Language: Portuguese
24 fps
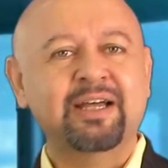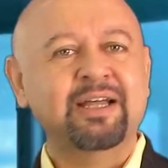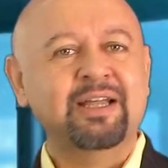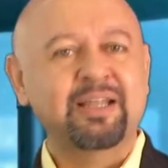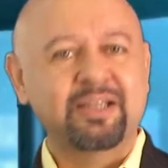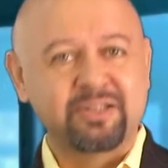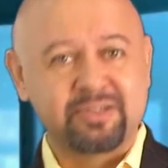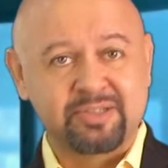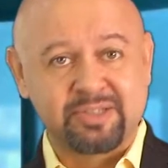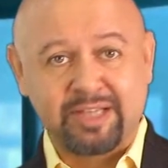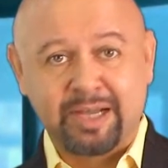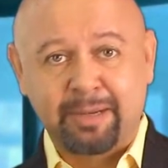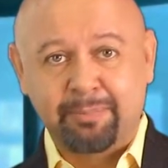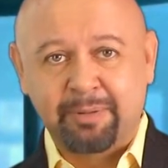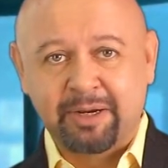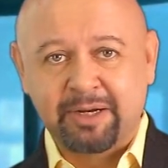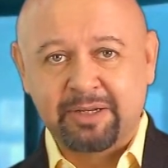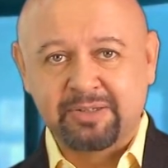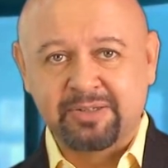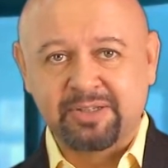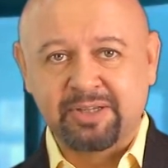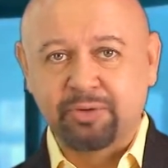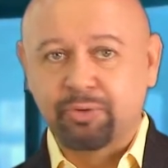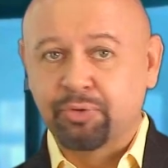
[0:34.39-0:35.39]
está
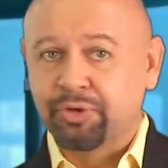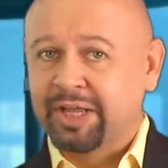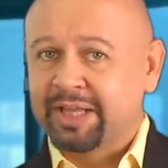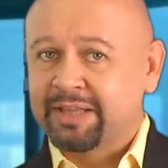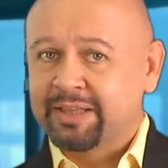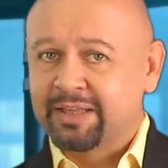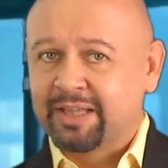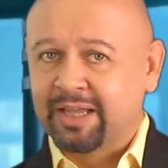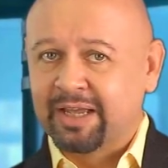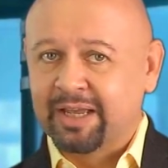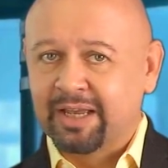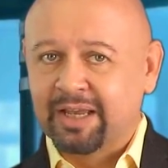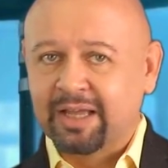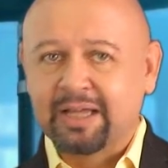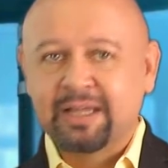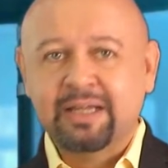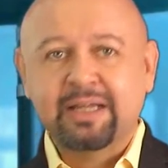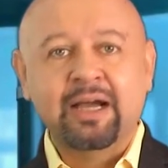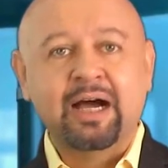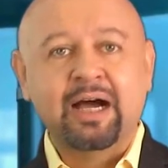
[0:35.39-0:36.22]
aparecendo na tela